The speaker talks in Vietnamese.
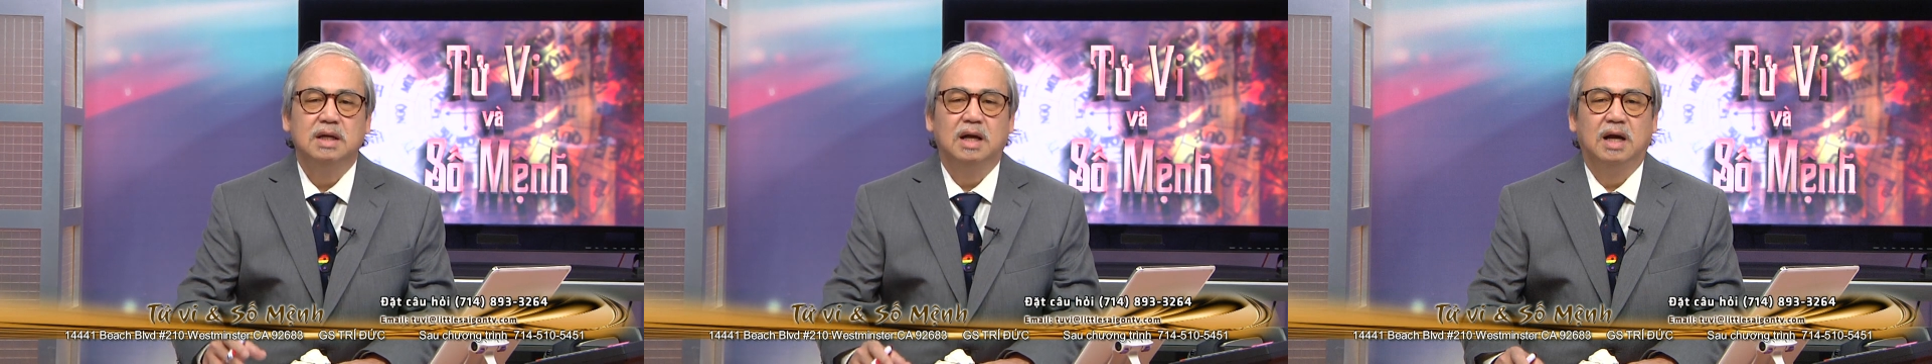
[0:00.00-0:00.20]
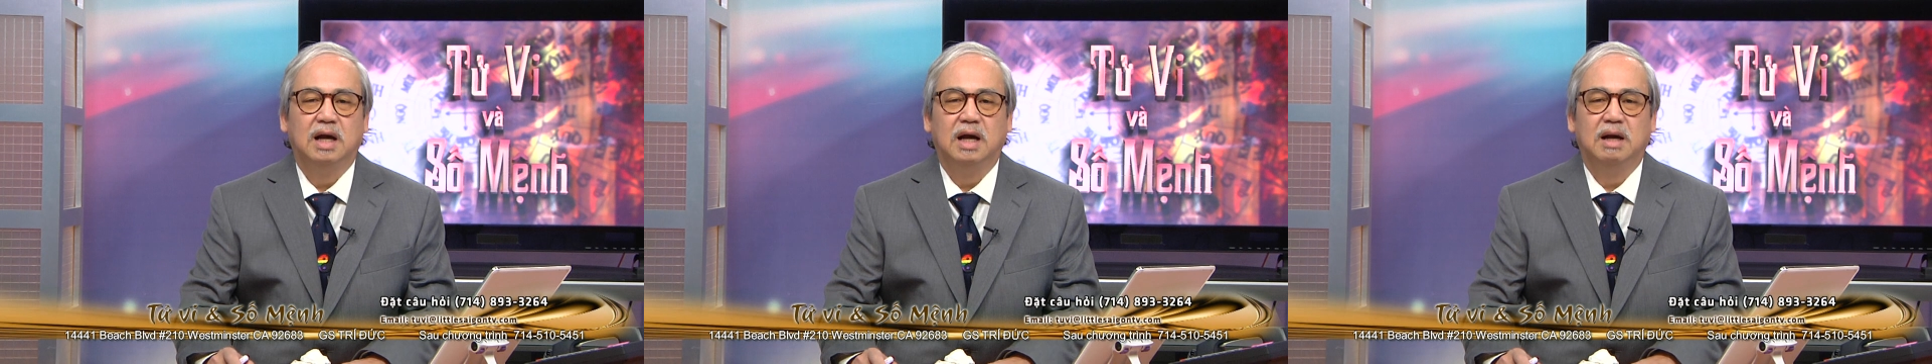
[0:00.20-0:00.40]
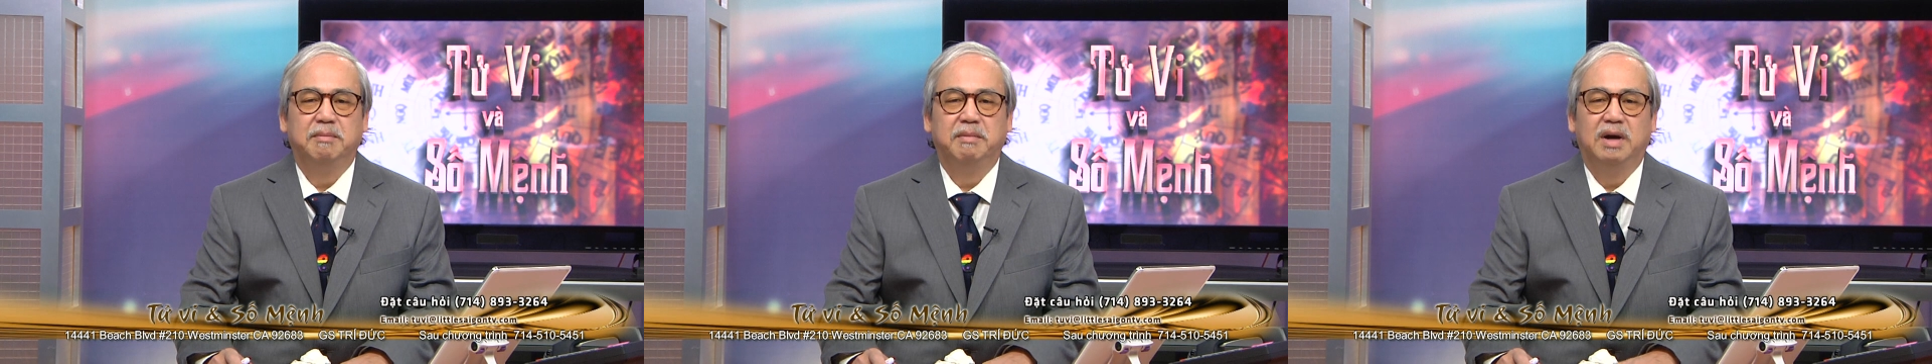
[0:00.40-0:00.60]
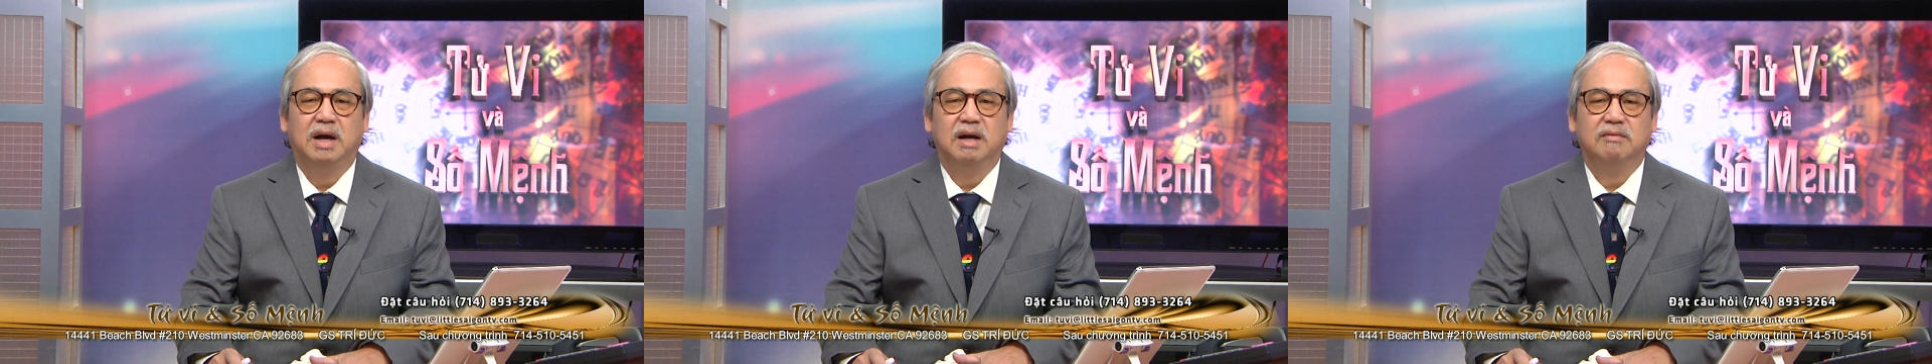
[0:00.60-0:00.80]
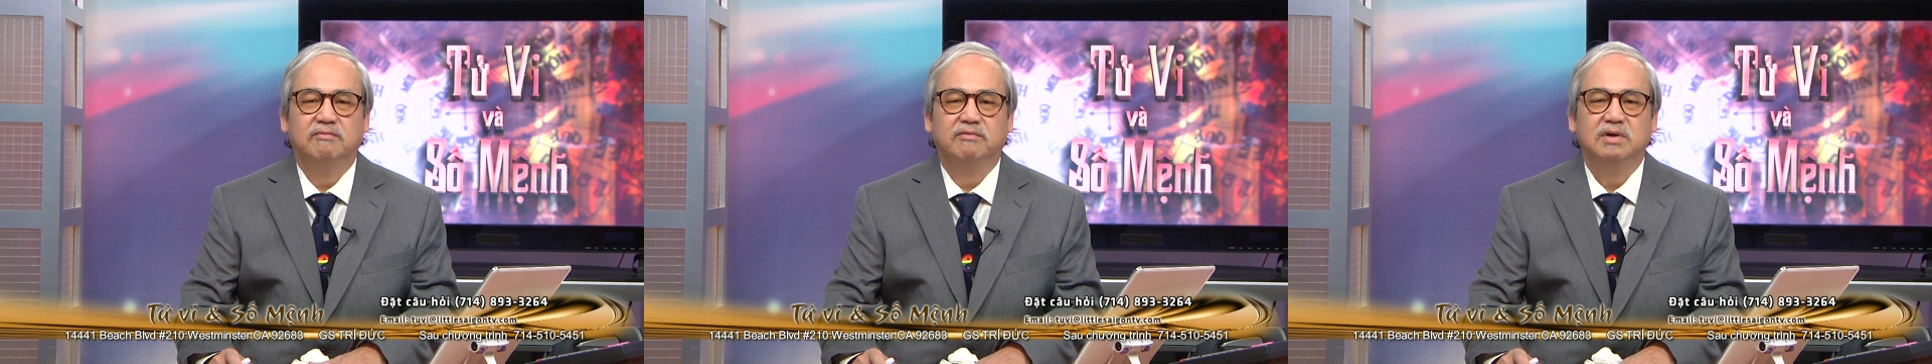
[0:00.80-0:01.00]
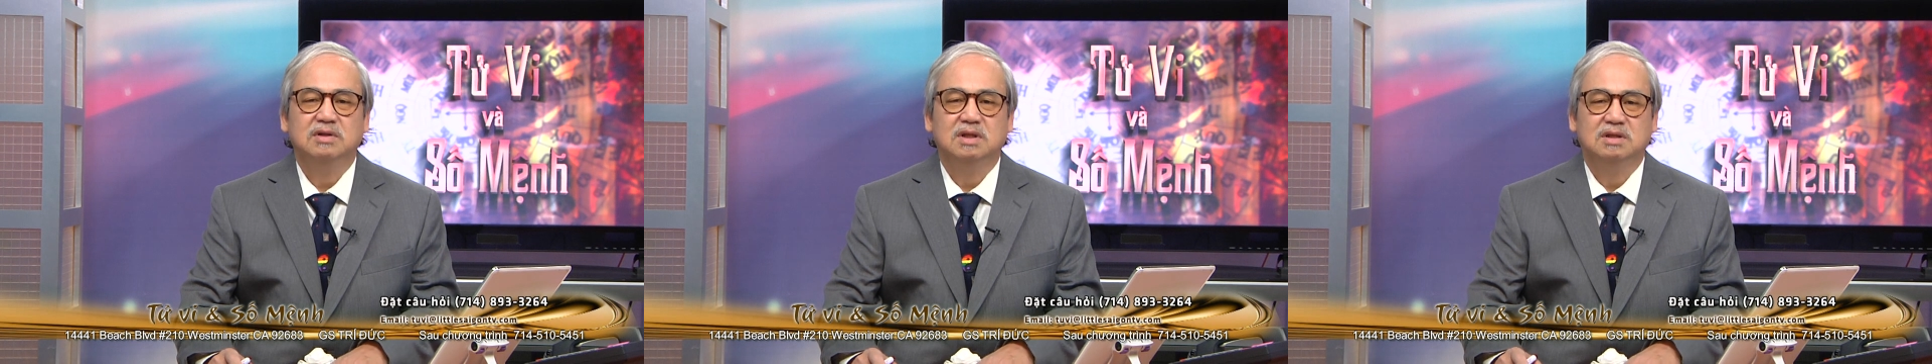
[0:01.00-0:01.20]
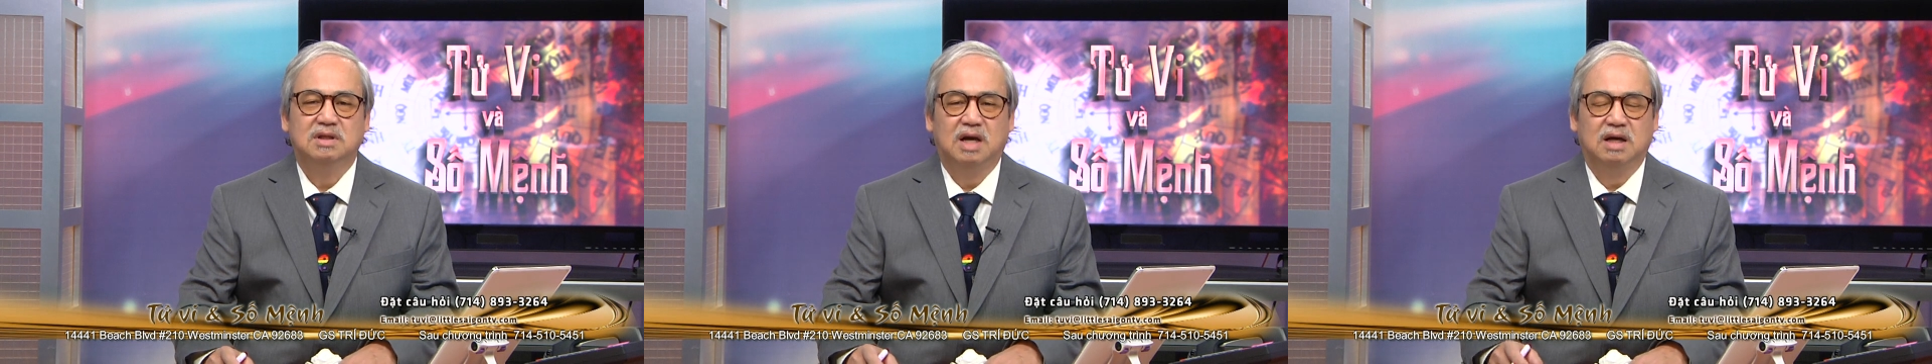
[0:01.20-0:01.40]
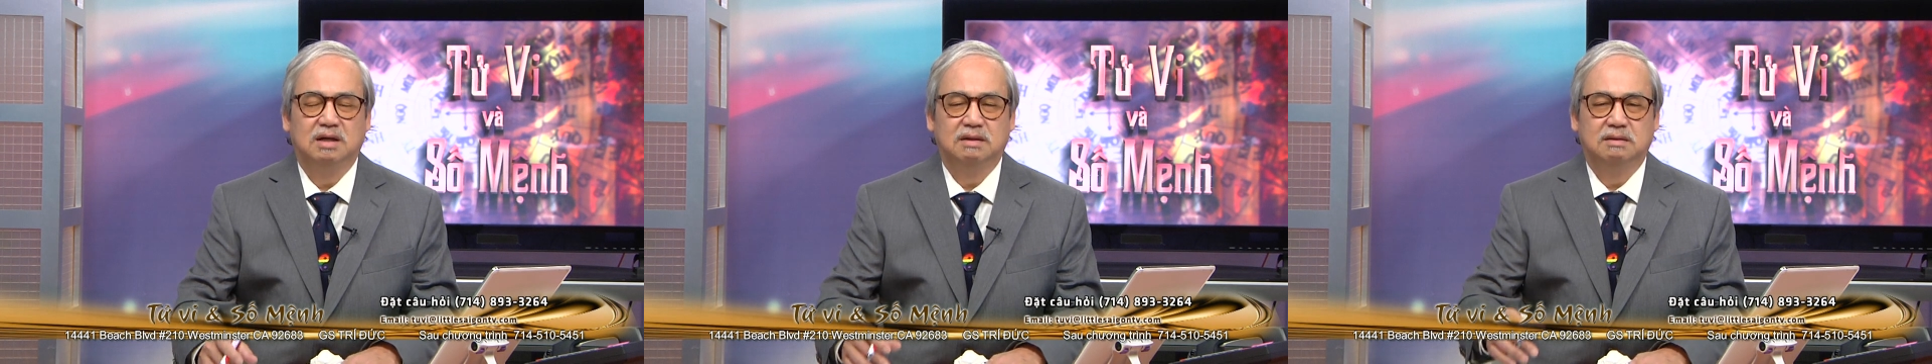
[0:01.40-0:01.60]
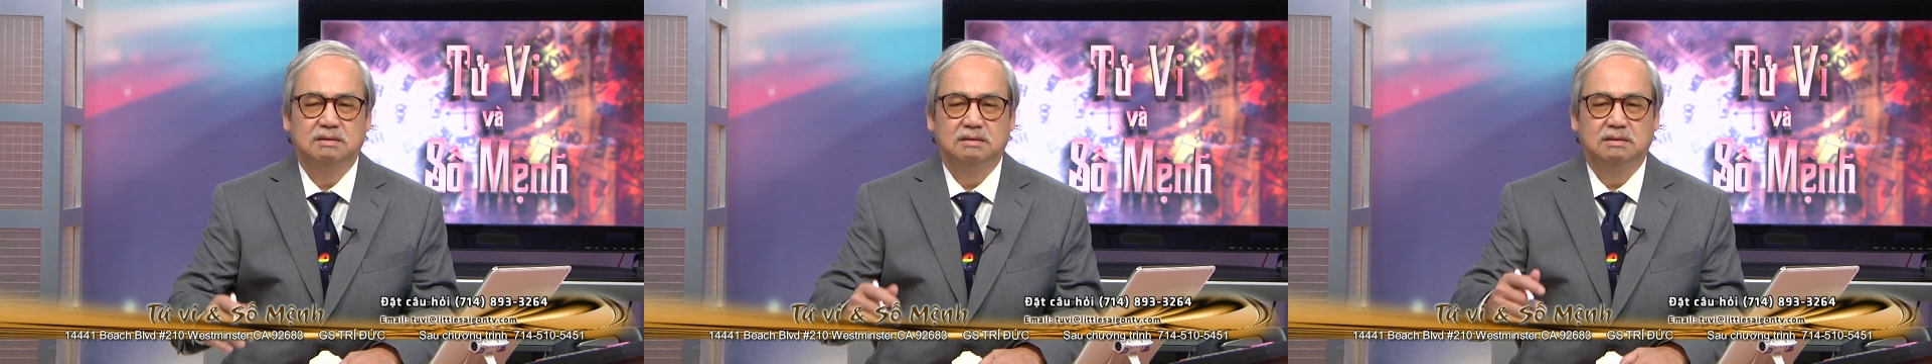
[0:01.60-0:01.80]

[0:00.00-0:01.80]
à, mà với tinh thần